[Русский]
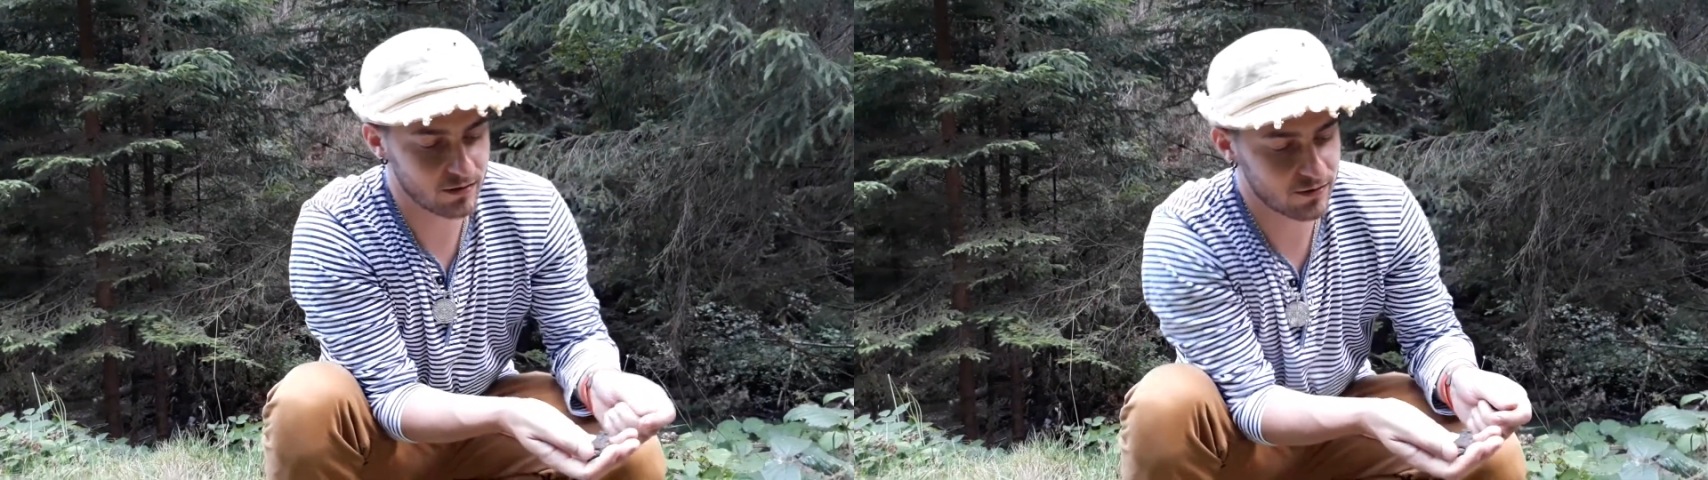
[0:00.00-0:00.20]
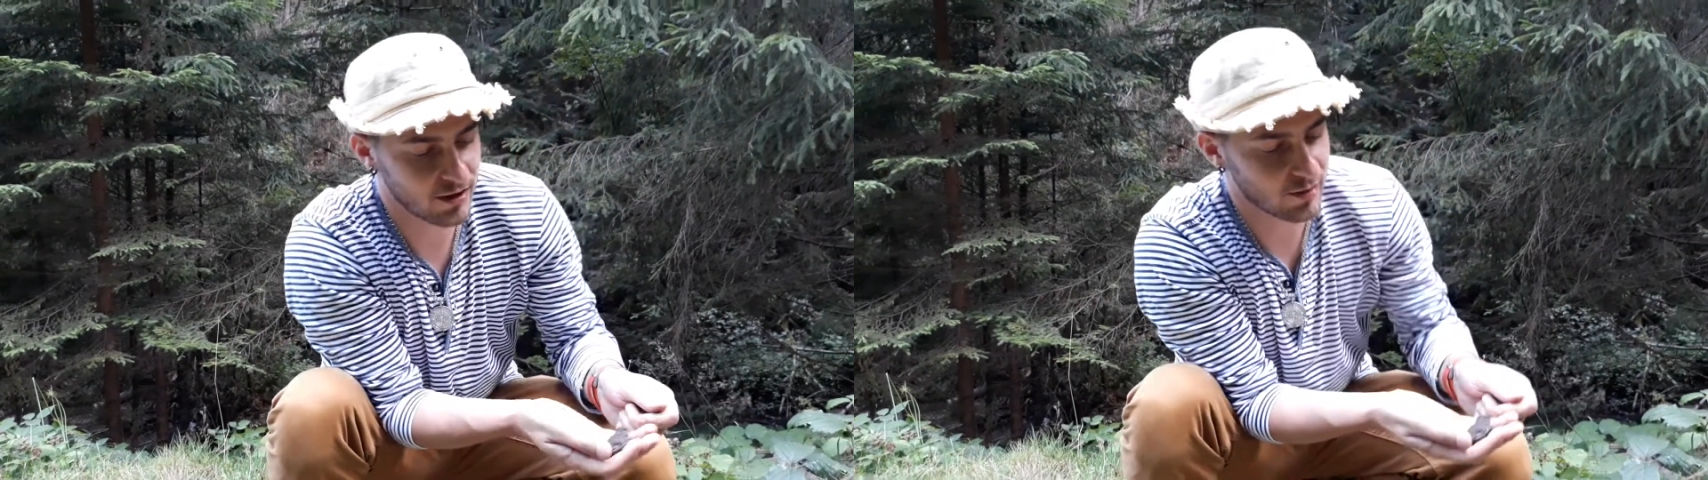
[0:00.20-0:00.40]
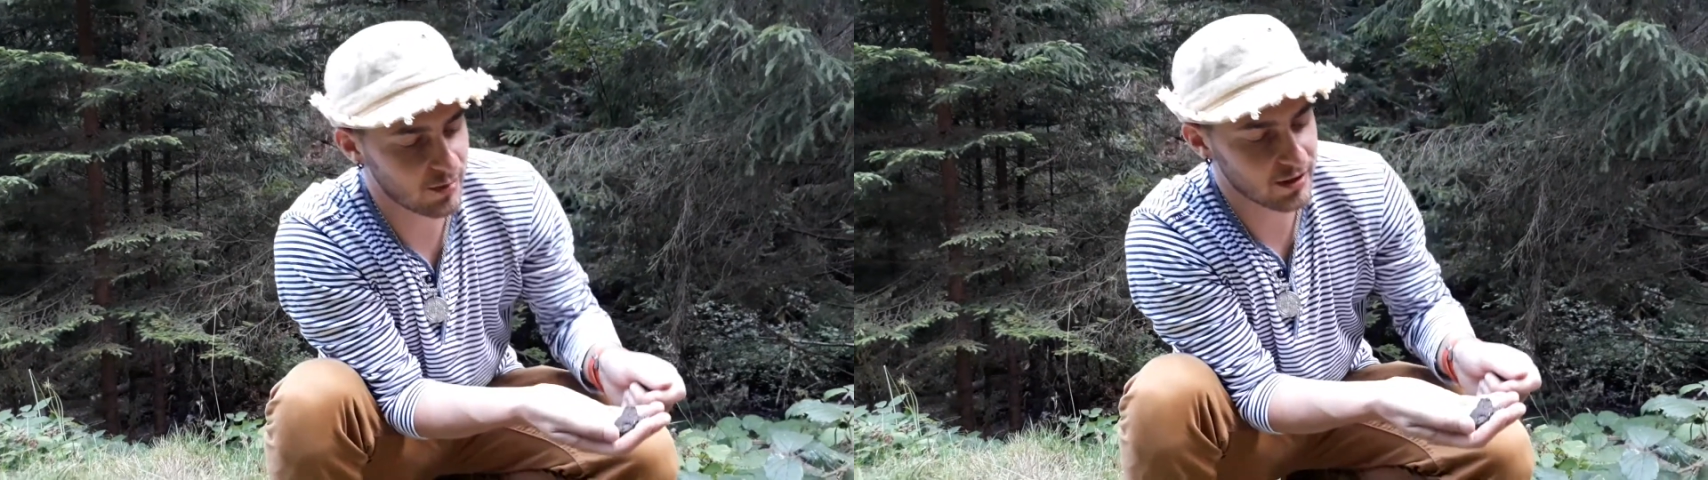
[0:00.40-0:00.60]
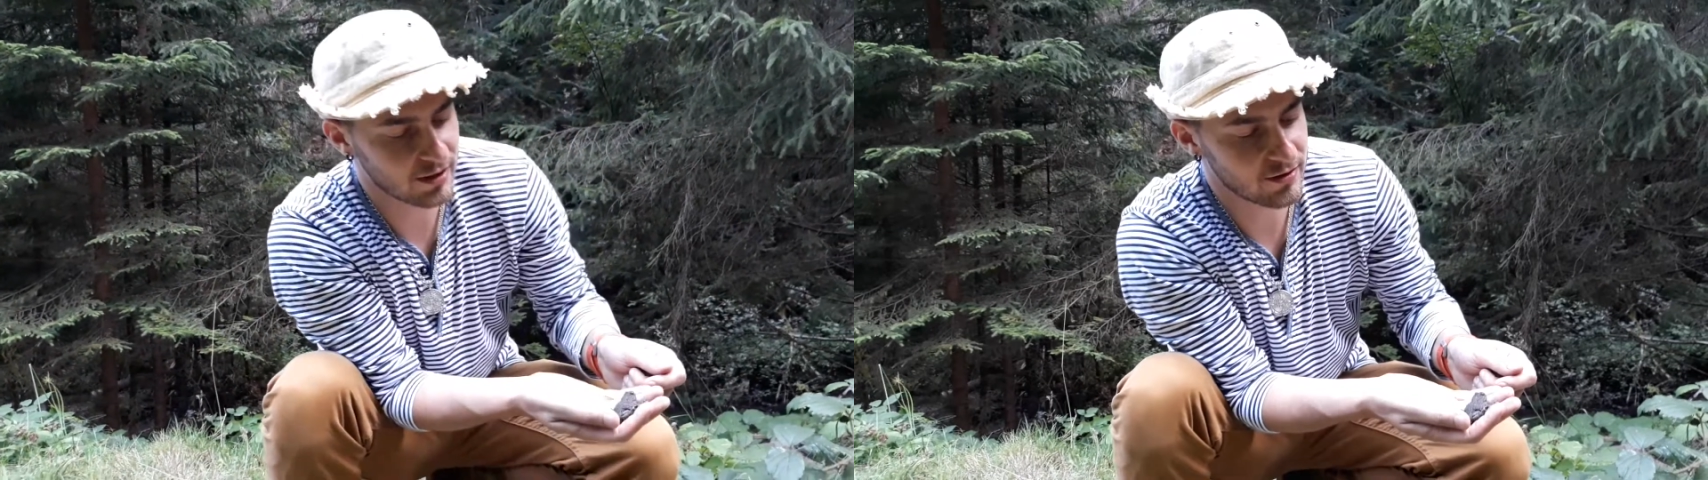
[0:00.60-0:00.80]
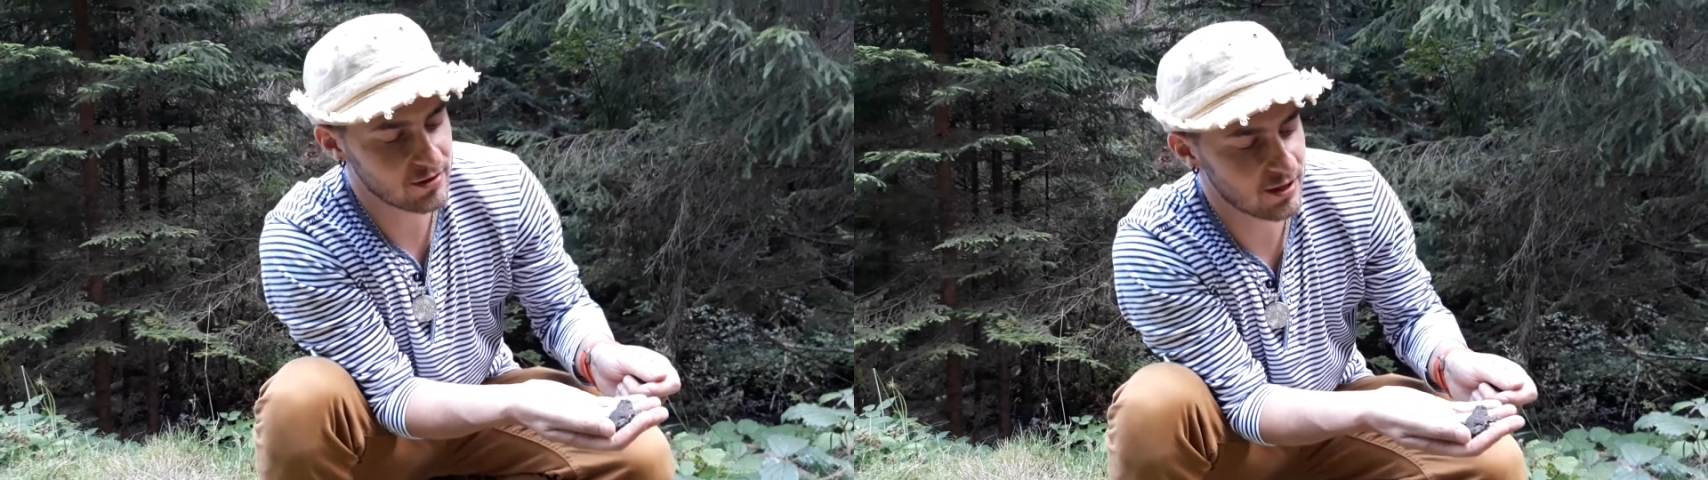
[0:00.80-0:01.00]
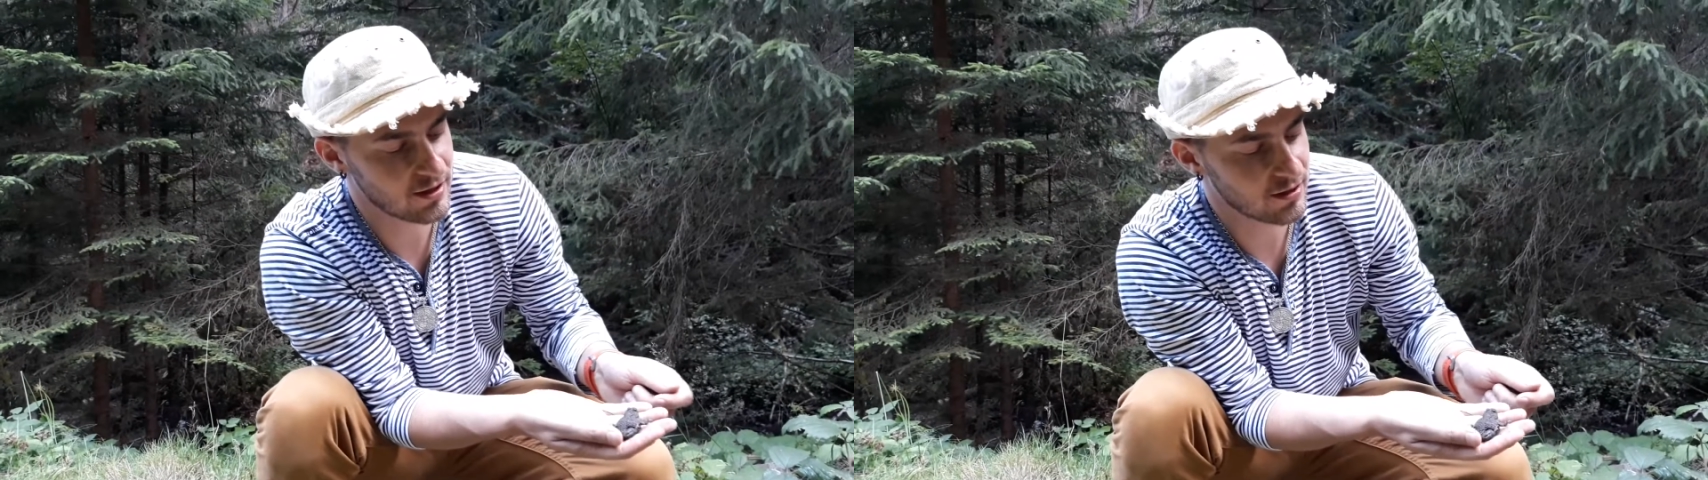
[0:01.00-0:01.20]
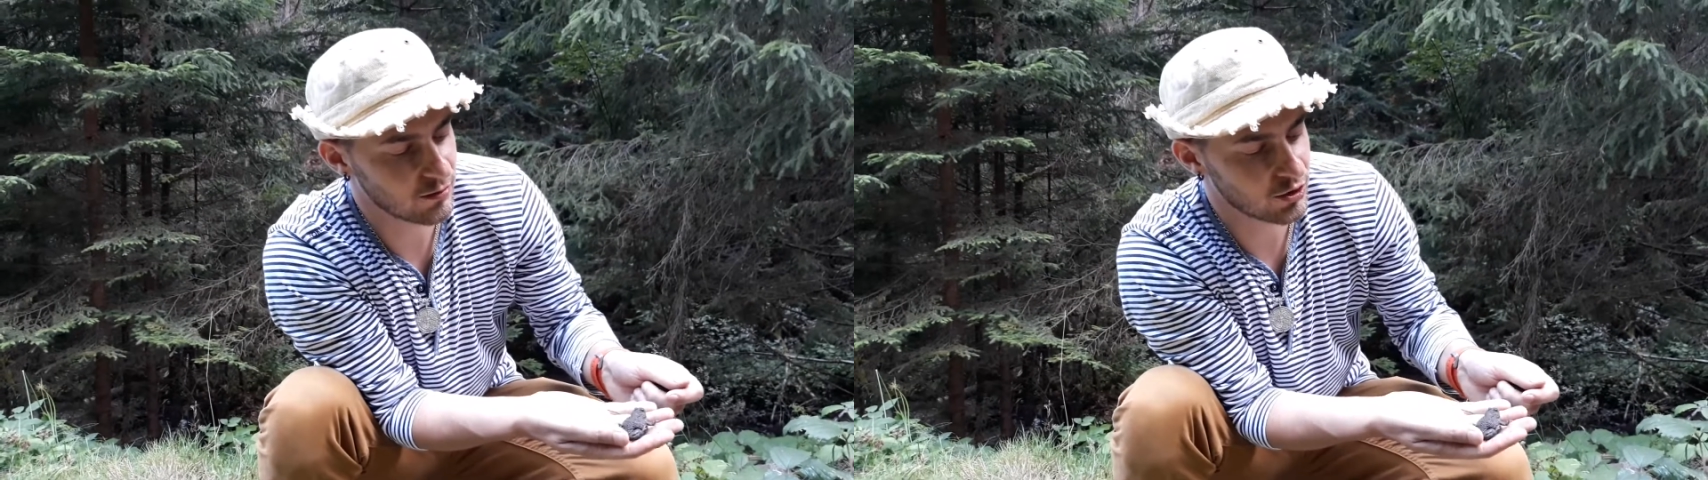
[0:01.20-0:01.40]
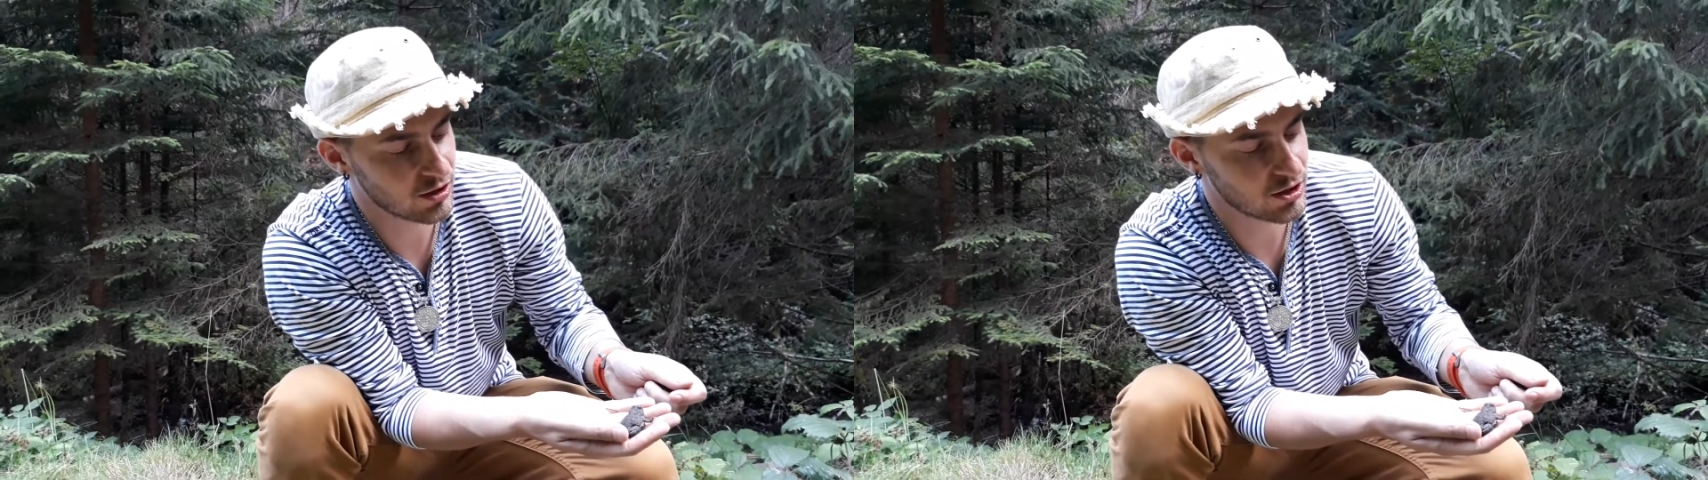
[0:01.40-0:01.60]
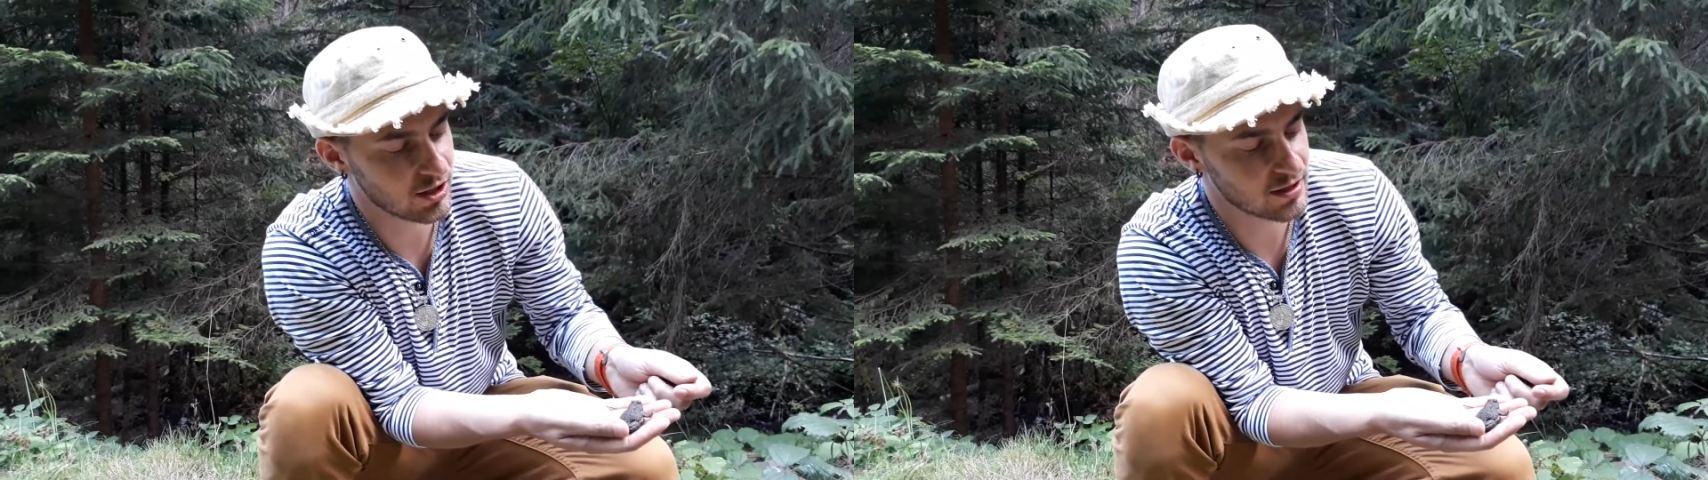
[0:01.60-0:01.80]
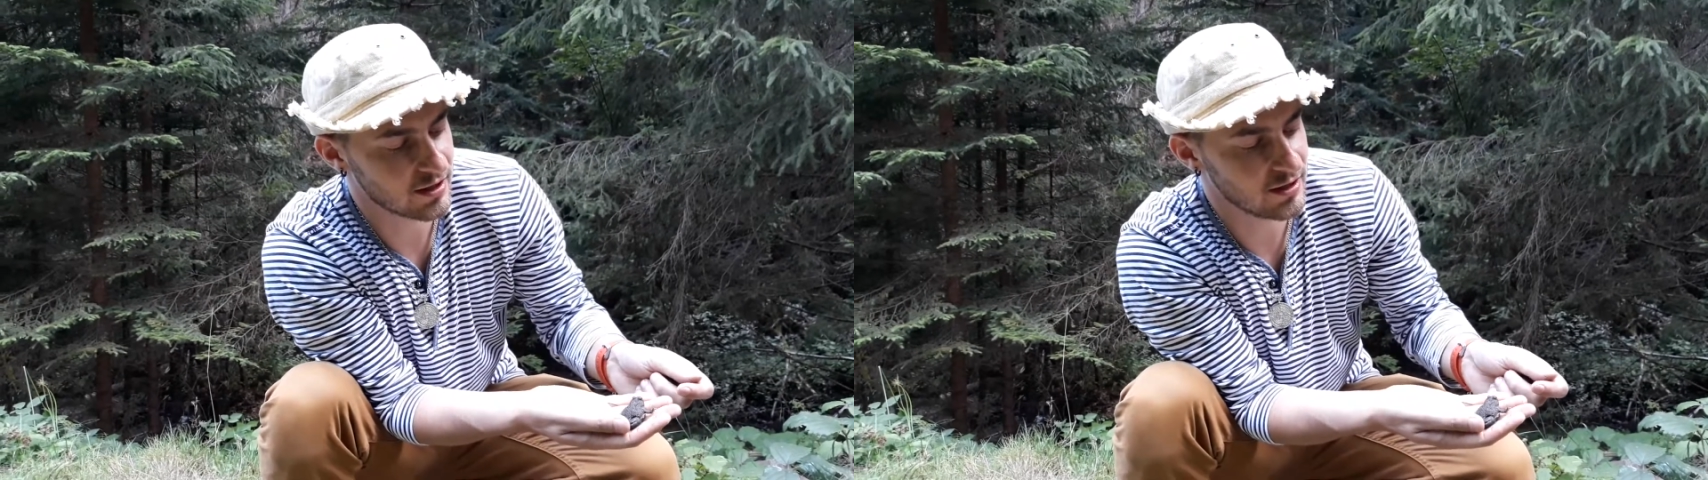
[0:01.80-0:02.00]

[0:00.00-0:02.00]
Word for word: в Карпатах встретить можно часто.